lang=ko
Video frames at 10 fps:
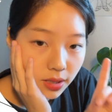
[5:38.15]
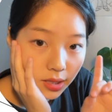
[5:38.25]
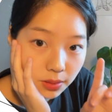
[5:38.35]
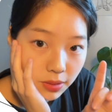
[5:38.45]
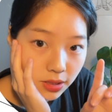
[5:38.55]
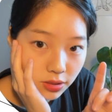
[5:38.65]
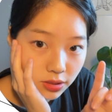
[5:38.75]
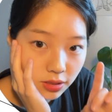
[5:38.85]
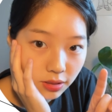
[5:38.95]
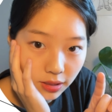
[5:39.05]
애니메이션
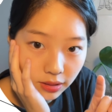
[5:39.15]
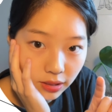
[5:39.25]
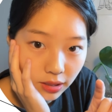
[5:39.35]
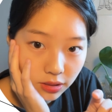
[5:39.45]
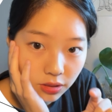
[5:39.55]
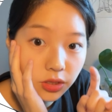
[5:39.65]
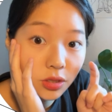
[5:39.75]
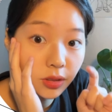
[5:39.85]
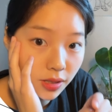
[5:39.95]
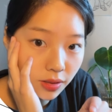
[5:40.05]
시켜야겠다, 그걸
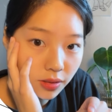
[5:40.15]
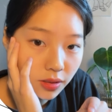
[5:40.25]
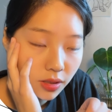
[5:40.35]
정해요.